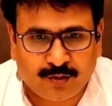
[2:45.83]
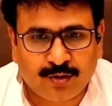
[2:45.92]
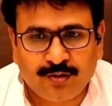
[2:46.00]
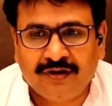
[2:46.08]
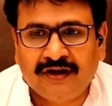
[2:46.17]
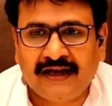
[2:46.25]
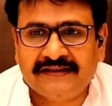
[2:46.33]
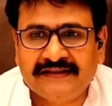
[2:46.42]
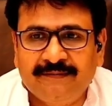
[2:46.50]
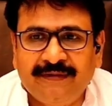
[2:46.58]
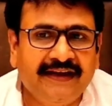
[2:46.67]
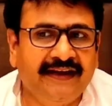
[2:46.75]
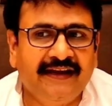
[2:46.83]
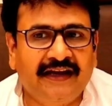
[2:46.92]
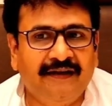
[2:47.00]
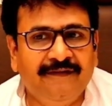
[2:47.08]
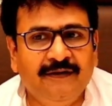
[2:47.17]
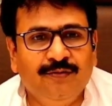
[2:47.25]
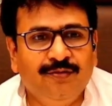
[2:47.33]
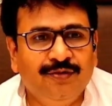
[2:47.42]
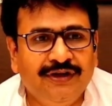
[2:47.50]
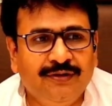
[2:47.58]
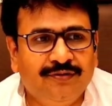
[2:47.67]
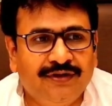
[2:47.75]
कोरोना का समय है काफ़ी लोगों
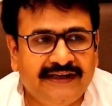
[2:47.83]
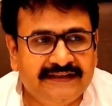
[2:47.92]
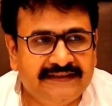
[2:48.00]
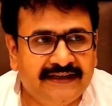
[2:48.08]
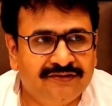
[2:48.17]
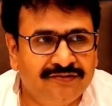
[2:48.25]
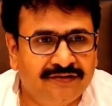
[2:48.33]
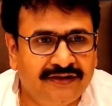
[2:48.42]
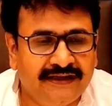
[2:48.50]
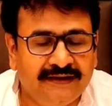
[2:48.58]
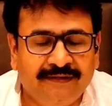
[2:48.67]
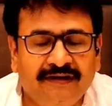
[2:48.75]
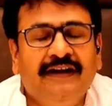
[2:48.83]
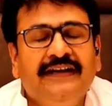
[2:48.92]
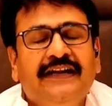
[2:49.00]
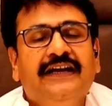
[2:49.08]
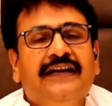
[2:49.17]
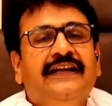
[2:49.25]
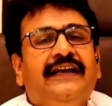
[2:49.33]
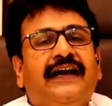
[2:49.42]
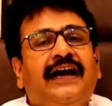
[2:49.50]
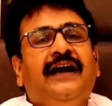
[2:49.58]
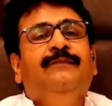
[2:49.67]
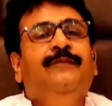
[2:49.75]
की नौकरियां जा चुकी है भगवान ना करे
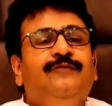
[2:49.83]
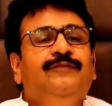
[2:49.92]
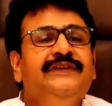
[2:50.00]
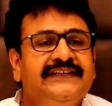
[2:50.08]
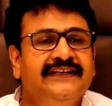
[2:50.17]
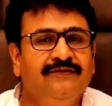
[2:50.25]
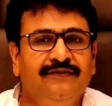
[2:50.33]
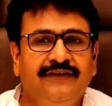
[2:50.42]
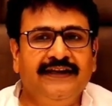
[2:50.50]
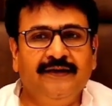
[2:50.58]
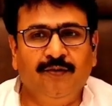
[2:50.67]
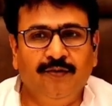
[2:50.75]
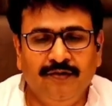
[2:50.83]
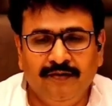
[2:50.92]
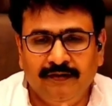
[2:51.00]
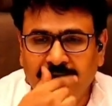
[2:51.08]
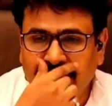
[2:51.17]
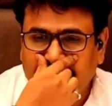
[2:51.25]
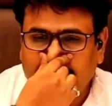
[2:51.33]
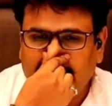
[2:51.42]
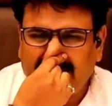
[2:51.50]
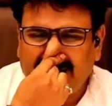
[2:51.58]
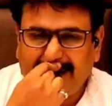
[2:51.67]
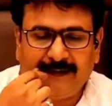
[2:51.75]
आप उनमें से कोई एक हों
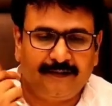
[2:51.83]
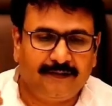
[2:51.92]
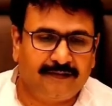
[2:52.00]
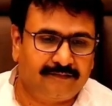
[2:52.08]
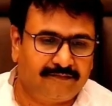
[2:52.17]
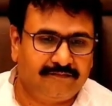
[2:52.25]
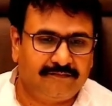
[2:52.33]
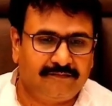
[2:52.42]
और